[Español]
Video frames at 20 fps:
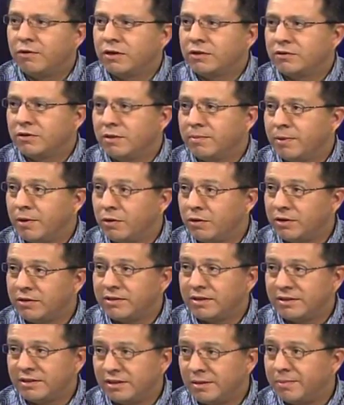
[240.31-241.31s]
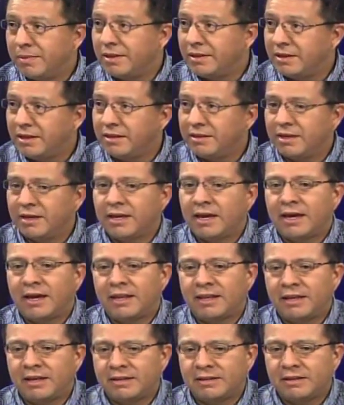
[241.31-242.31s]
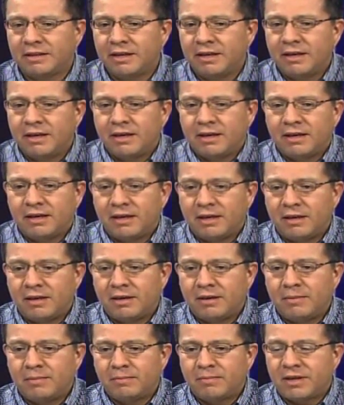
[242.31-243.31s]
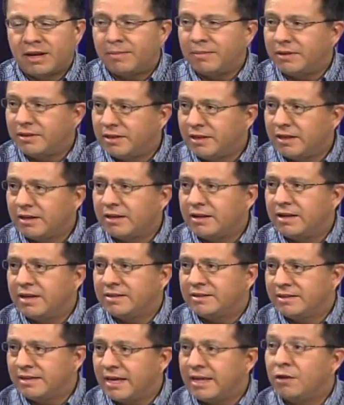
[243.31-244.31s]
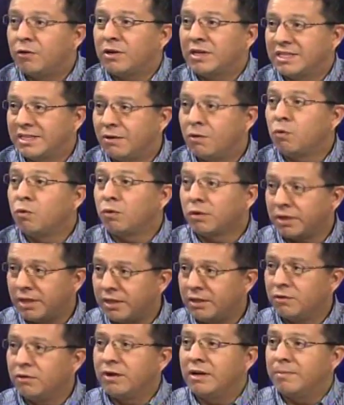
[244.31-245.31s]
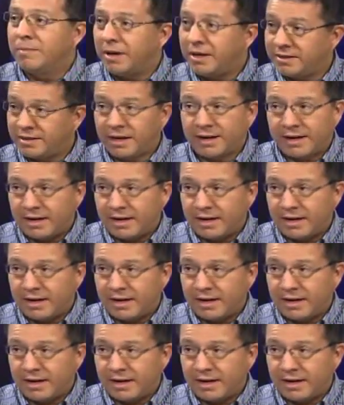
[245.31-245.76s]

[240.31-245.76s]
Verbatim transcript: esfuerzos de periodistas independientes que querían transmitir las ideas de lo que estaba ocurriendo en el país.